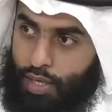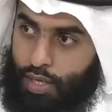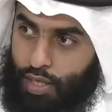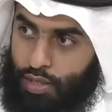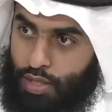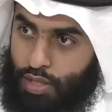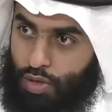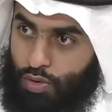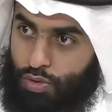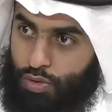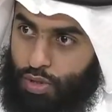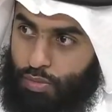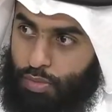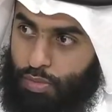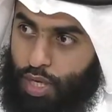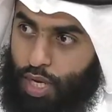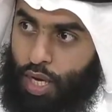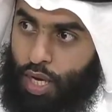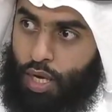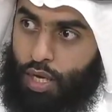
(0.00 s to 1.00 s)
احتجت دوره
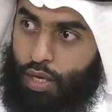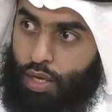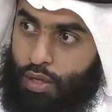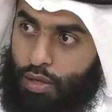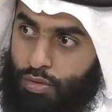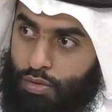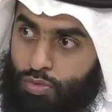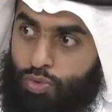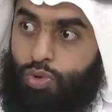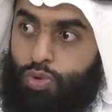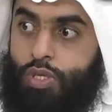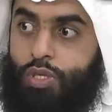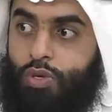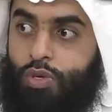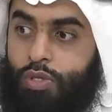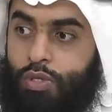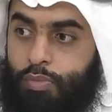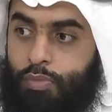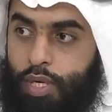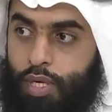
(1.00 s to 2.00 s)
المياه تروحي
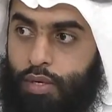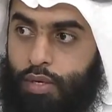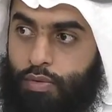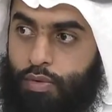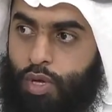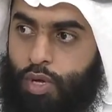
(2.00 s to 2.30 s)
دوره المياه